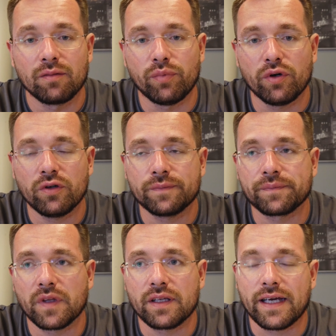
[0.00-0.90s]
Bo
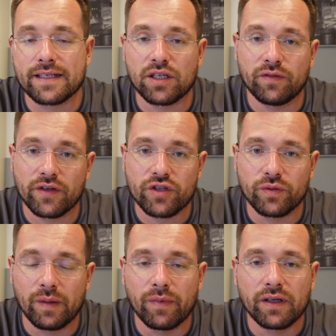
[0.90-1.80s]
jak
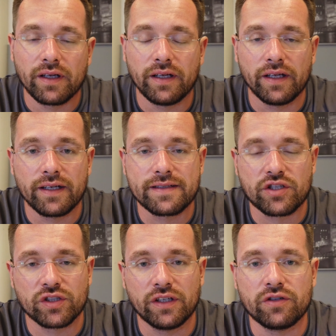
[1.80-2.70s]
zauważyłem,
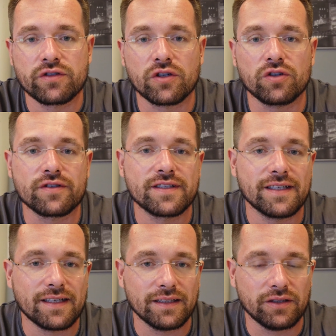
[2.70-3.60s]
zaczynając od
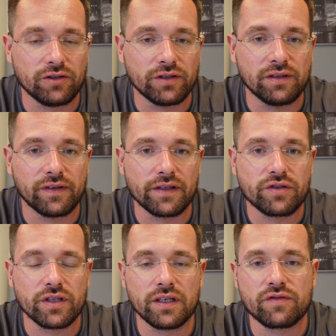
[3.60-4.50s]
zera na
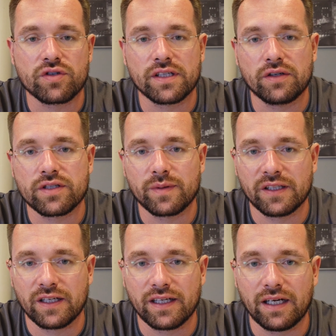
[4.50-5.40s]
OnlyFansie, wrzucając
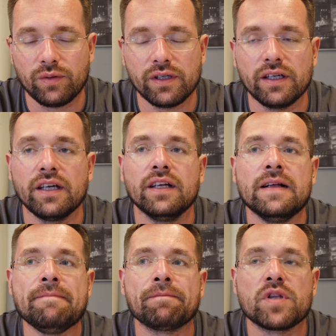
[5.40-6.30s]
materiały,
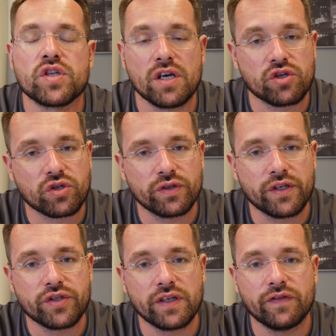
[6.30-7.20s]
ciężko
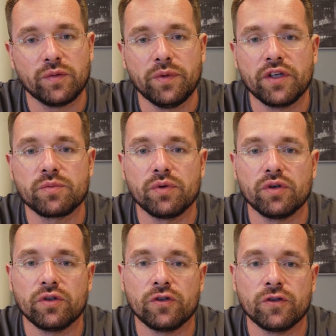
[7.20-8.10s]
jest się wybić,
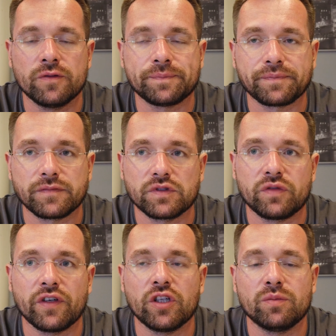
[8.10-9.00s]
bo
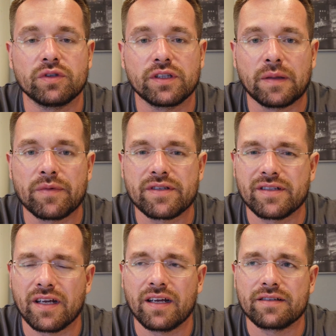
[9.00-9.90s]
no wiadomo, tam
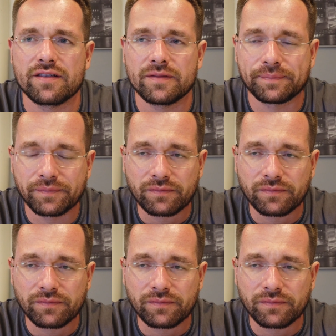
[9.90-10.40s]
jest teraz